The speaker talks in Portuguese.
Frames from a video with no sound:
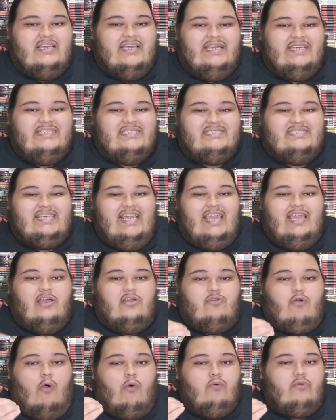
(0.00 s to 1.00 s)
e sem
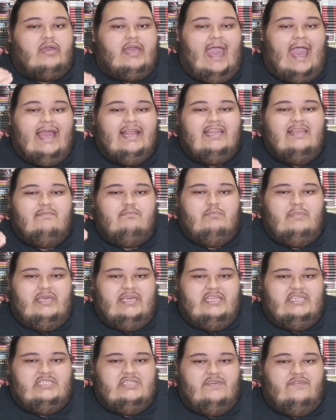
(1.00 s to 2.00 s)
qualquer
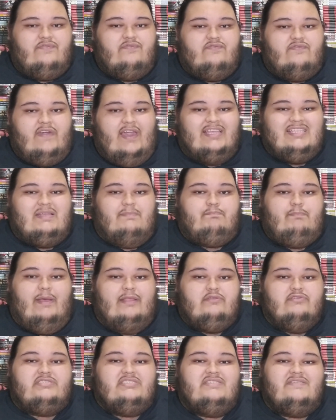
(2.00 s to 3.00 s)
limite feita
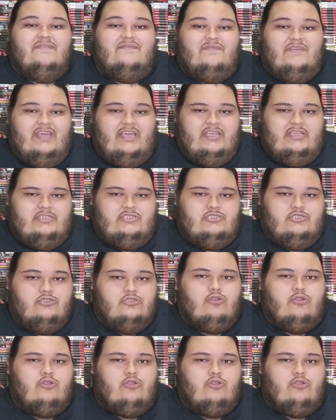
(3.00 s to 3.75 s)
pelos civis.